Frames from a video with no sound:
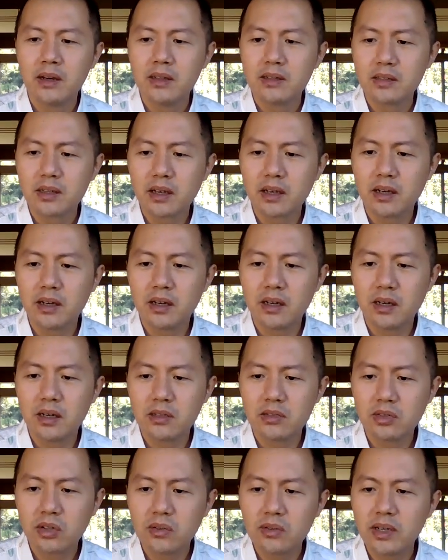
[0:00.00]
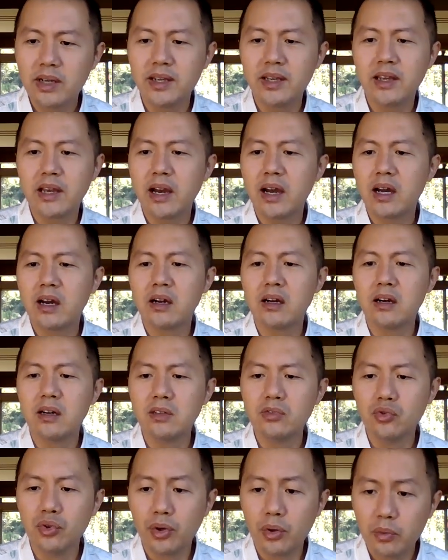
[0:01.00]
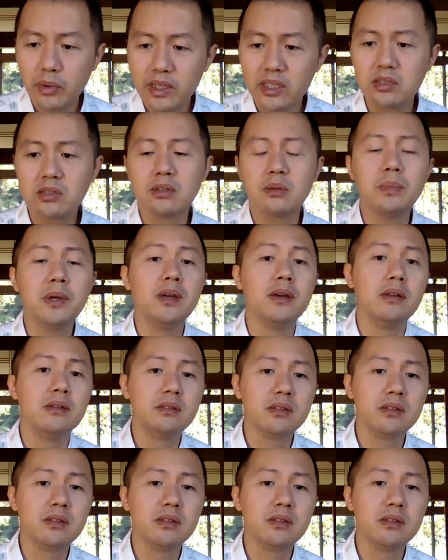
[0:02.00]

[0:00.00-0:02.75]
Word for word: 这个周黑鸭和绝味食品